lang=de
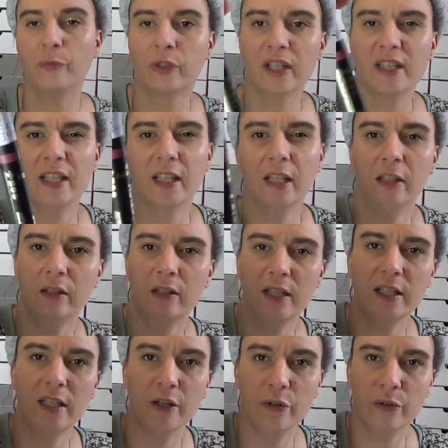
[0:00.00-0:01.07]
Das sind ja
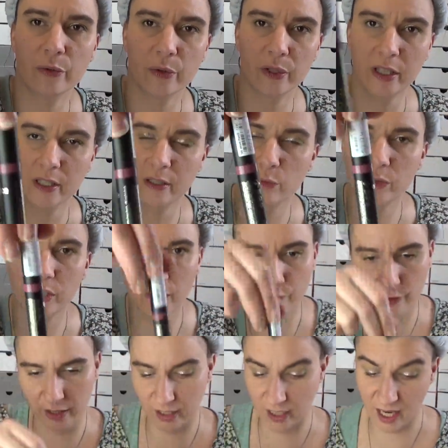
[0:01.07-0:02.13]
diese neuen und ich
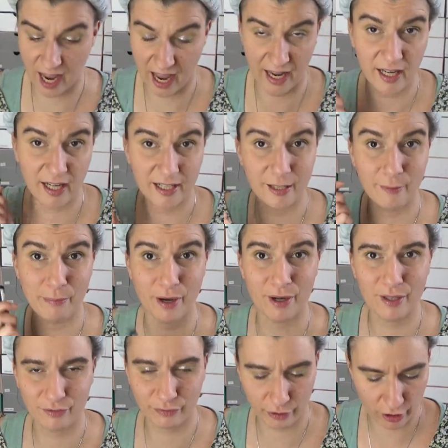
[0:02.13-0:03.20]
finde eigentlich die
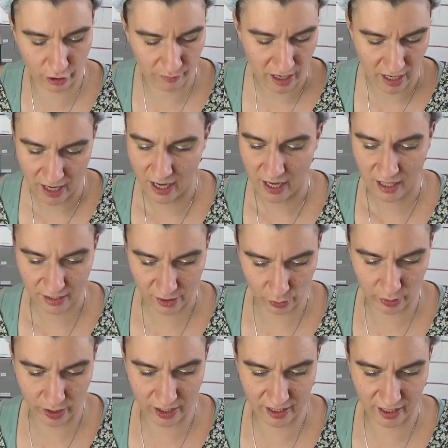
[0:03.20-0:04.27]
Passform
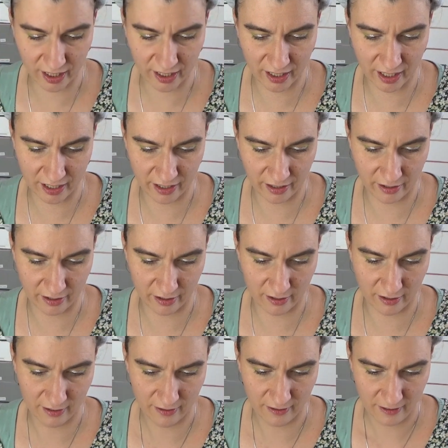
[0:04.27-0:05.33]
so gesehen genial.
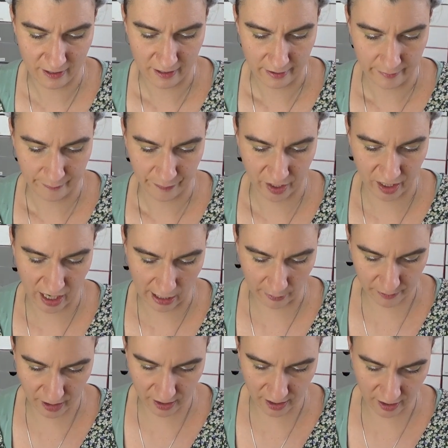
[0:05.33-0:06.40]
Ich glaube,
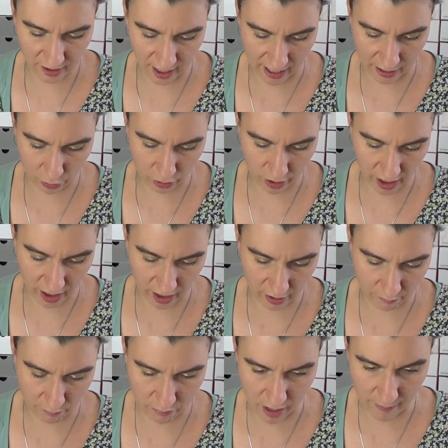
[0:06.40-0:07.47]
sie sind auch eher
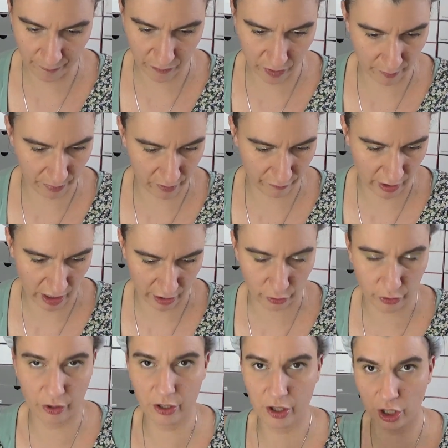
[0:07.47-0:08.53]
matt, aber vielleicht
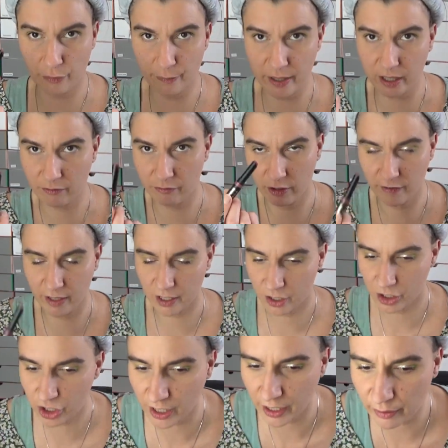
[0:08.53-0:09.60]
täusche ich mich. Wir
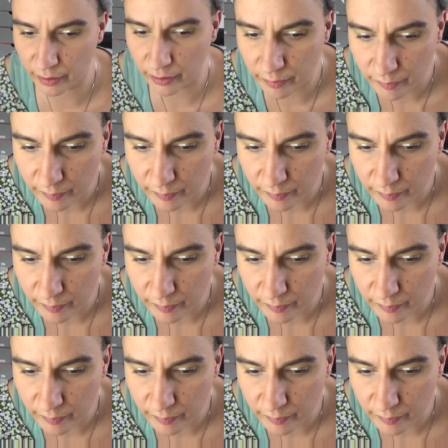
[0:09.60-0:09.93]
werden schauen.